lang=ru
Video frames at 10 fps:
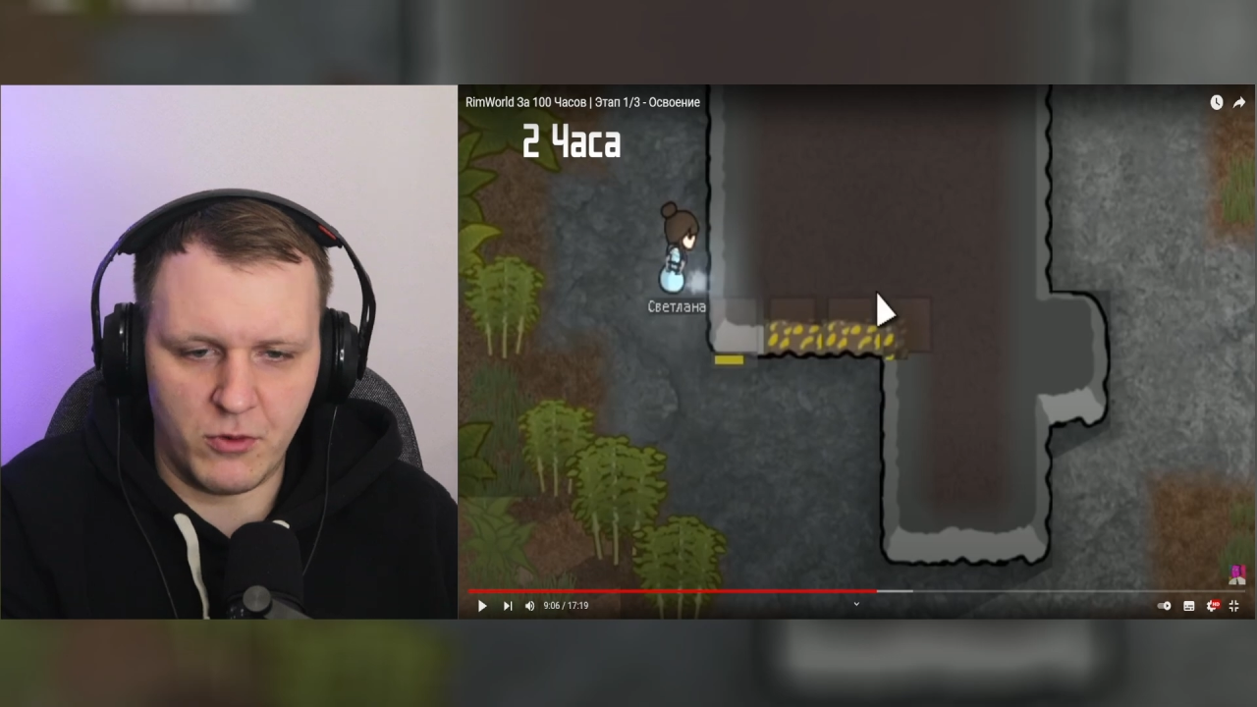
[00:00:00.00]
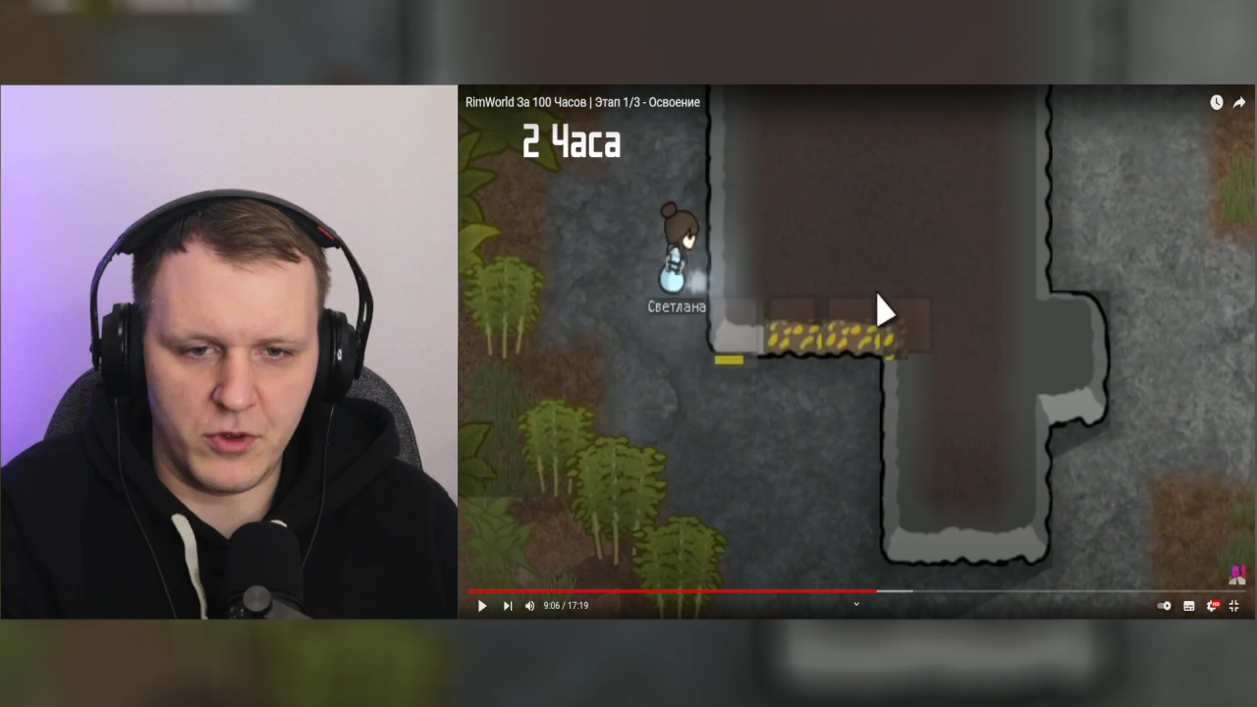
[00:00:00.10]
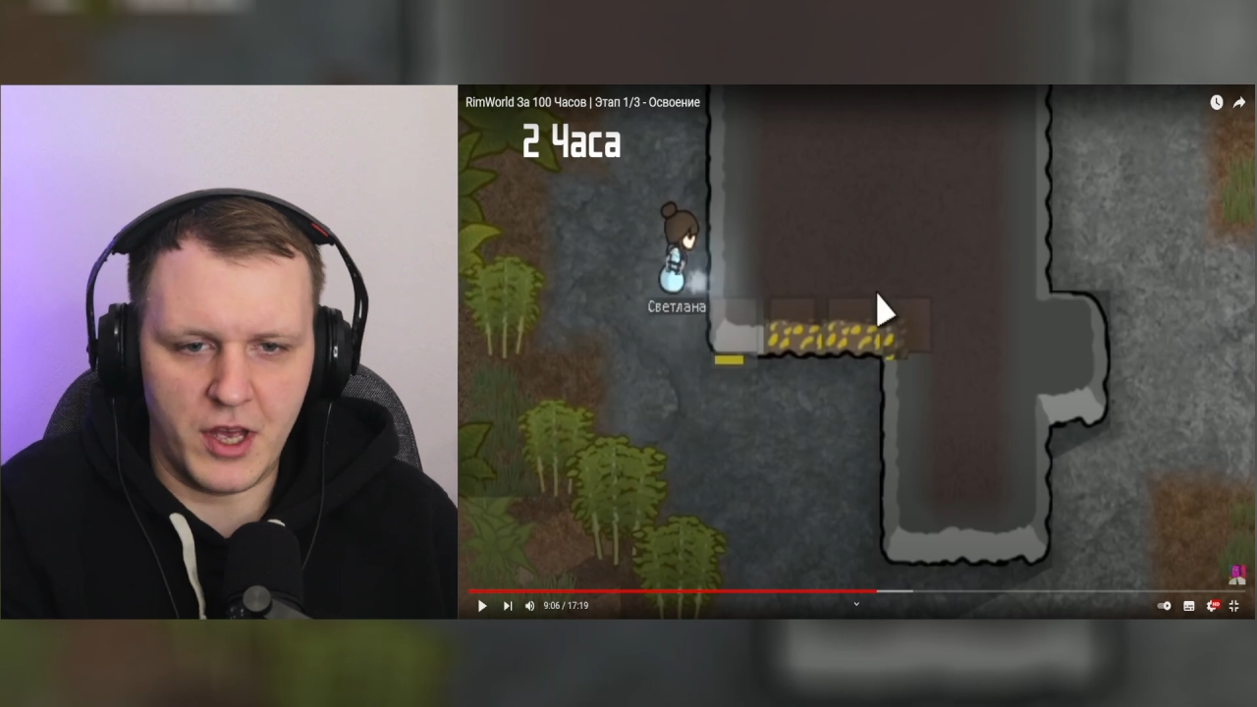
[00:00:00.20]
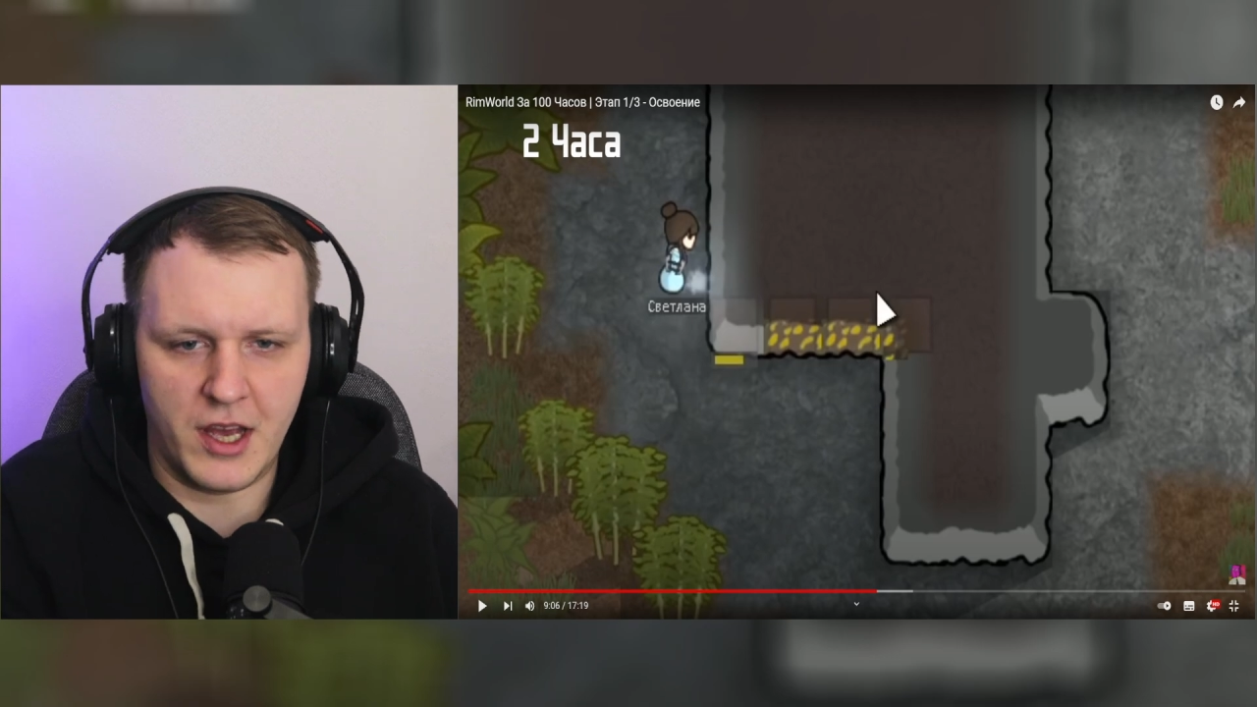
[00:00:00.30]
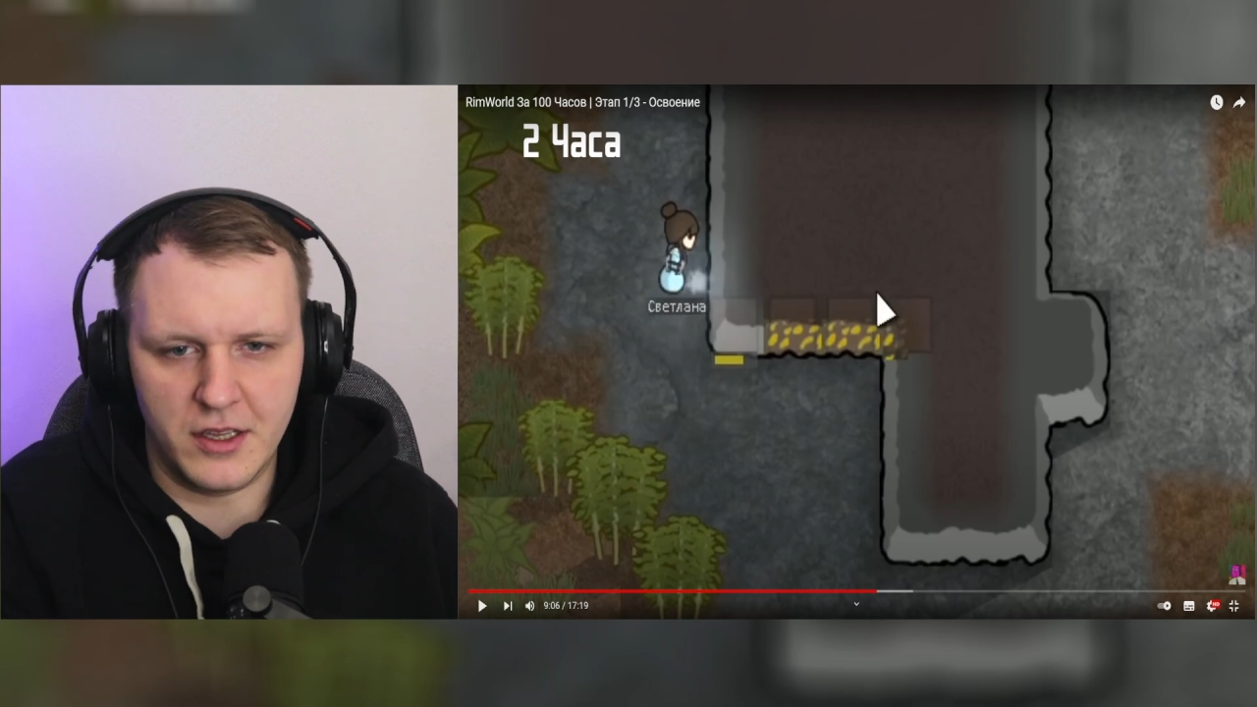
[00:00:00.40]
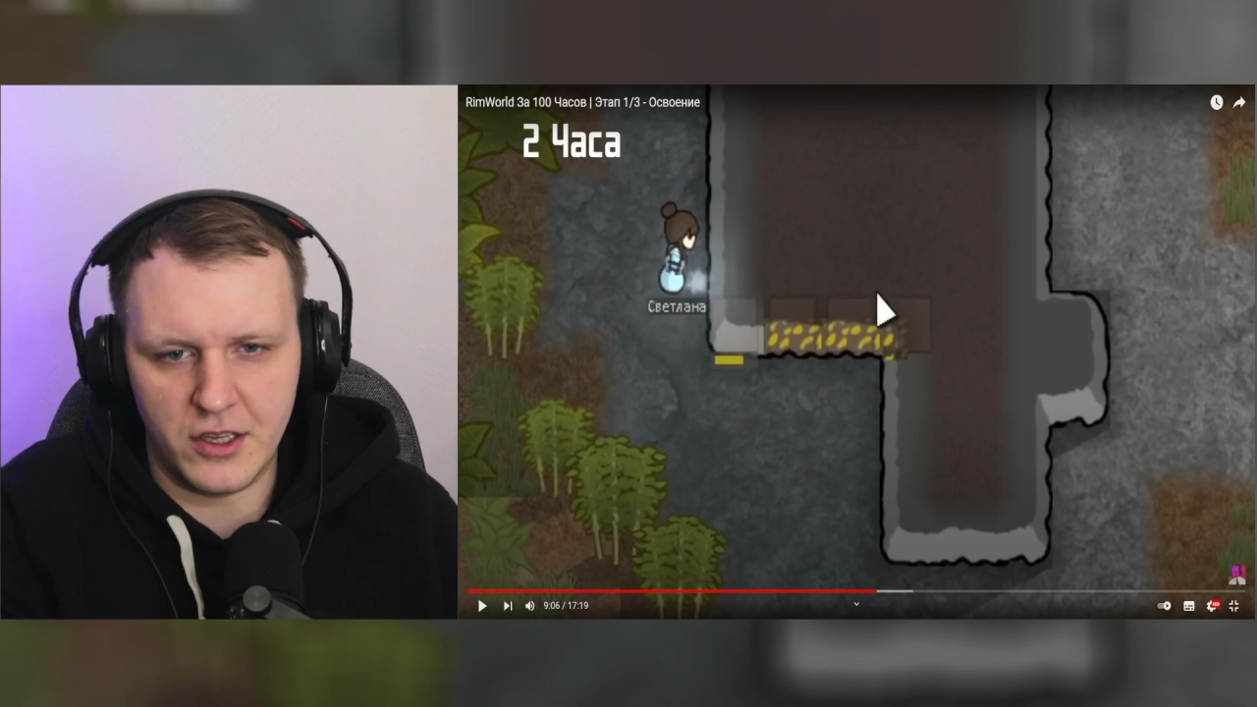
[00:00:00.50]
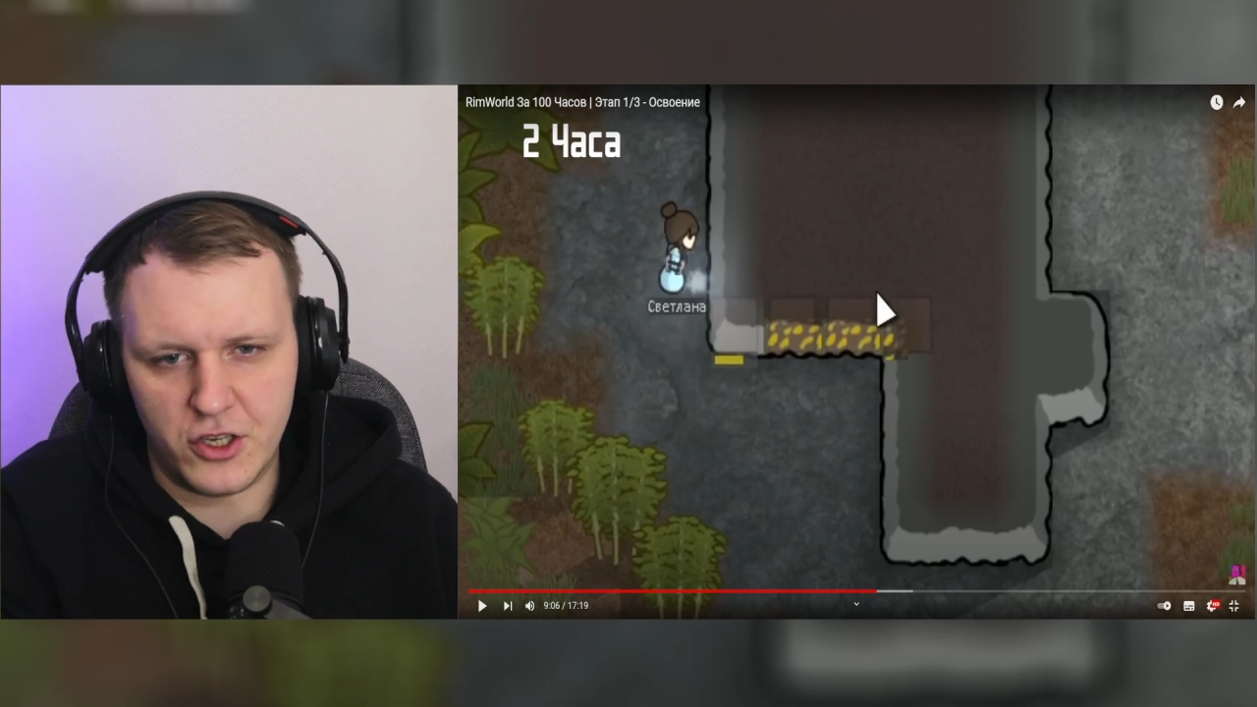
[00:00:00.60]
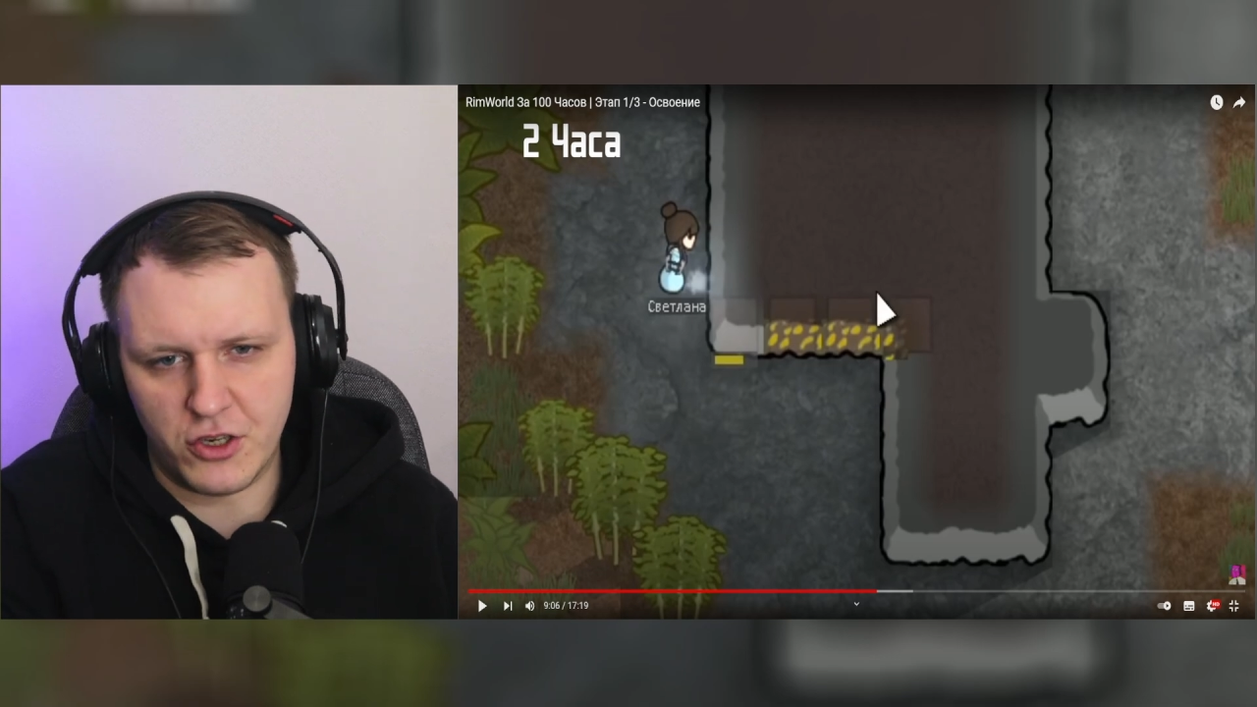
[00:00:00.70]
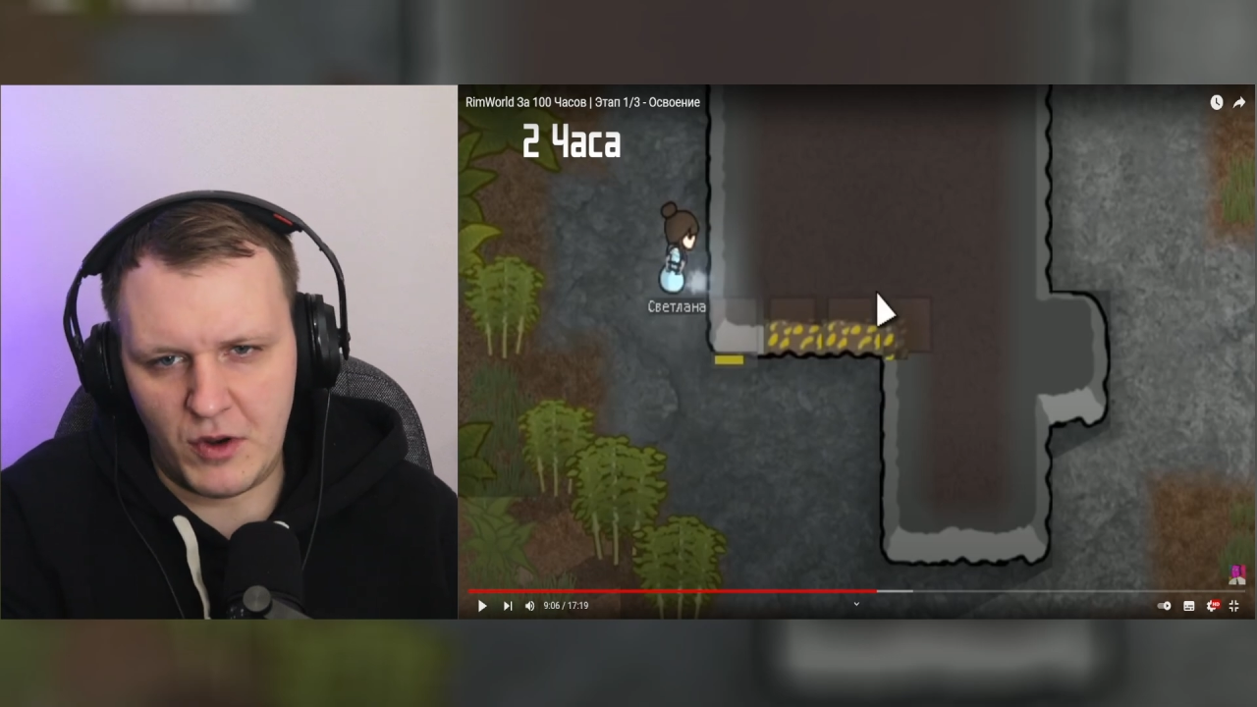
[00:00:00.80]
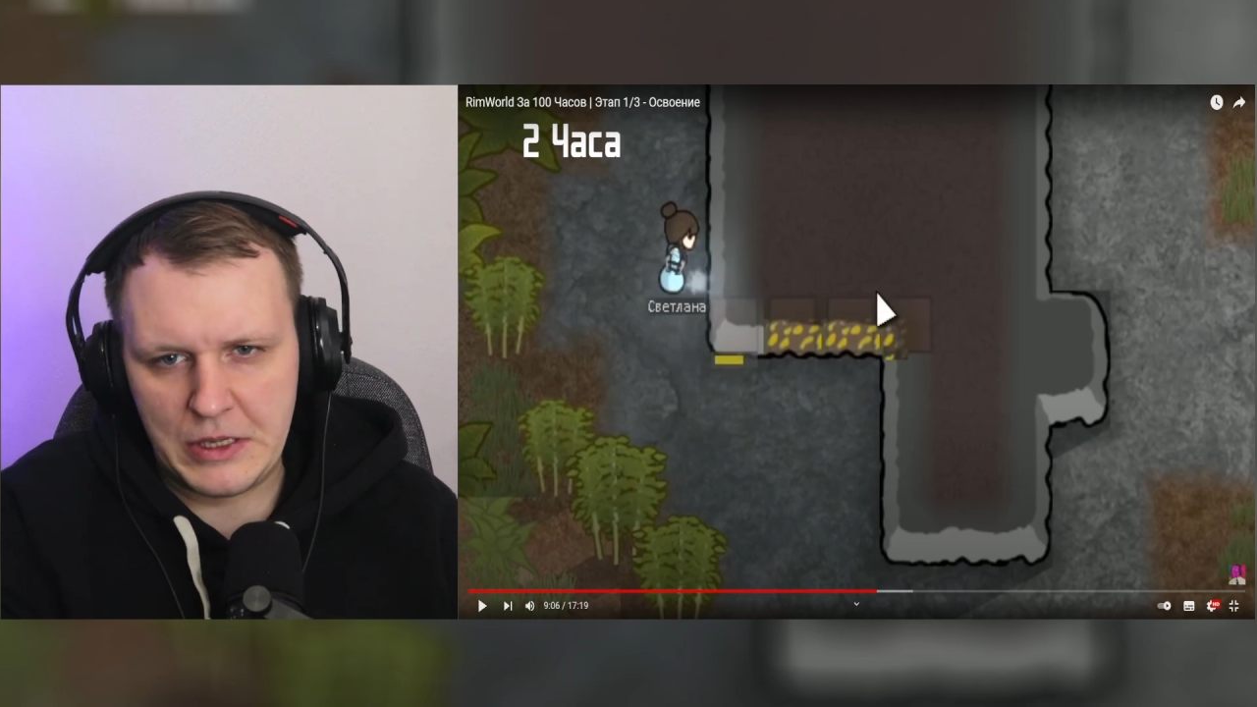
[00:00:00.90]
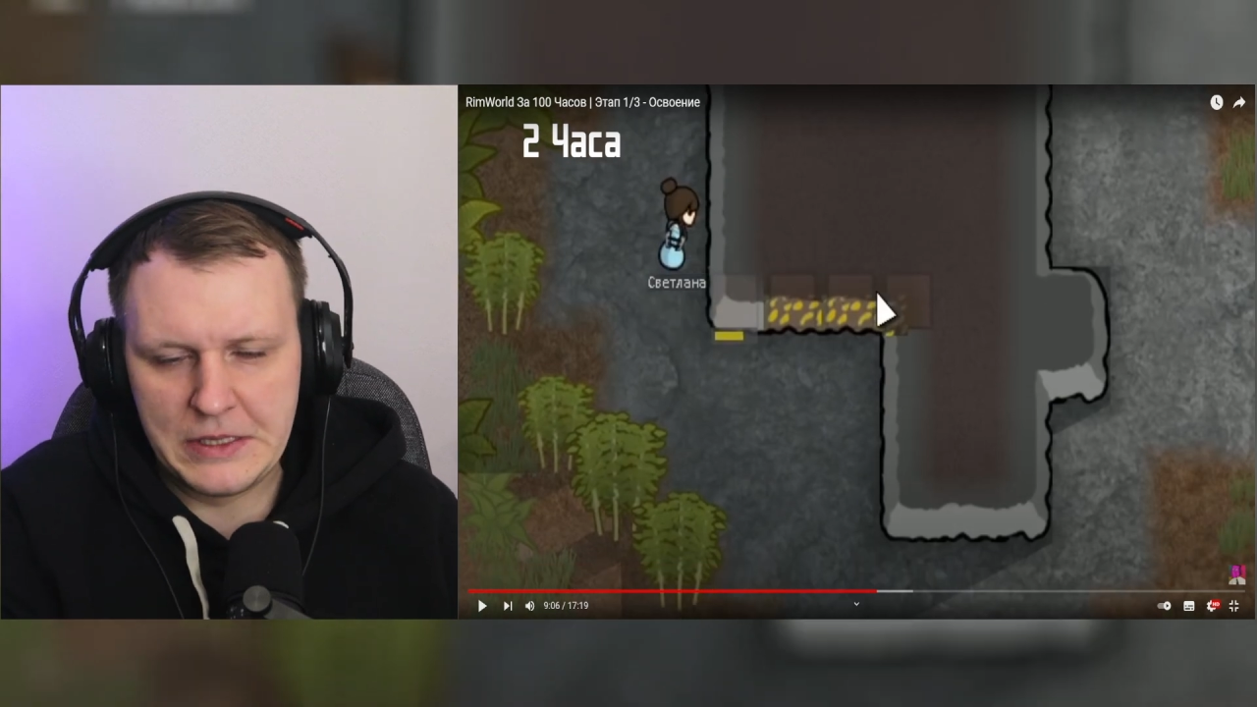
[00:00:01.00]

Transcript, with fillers: никуда, ничего.